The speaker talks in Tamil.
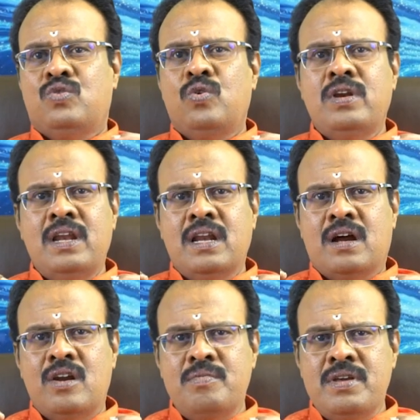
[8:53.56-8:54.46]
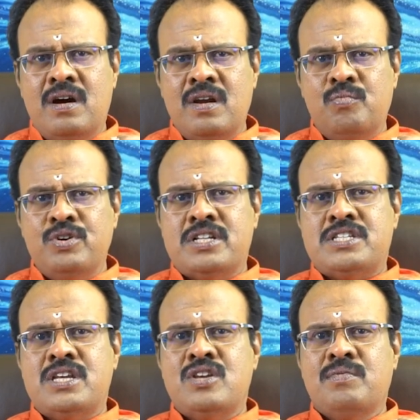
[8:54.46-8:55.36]
தொழிலில் கடுமையான
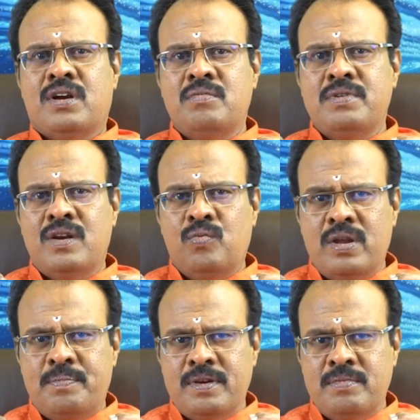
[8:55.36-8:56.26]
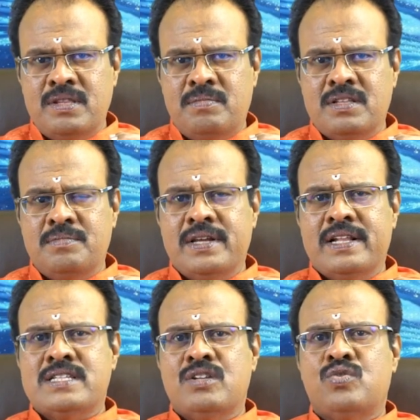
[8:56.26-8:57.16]
முயற்சியையும் கடுமையான உழைப்பையும் இந்த மாதம்
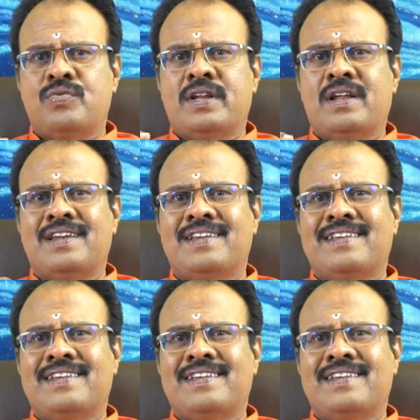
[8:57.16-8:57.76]
நீங்கள் செலுத்துவீர்கள்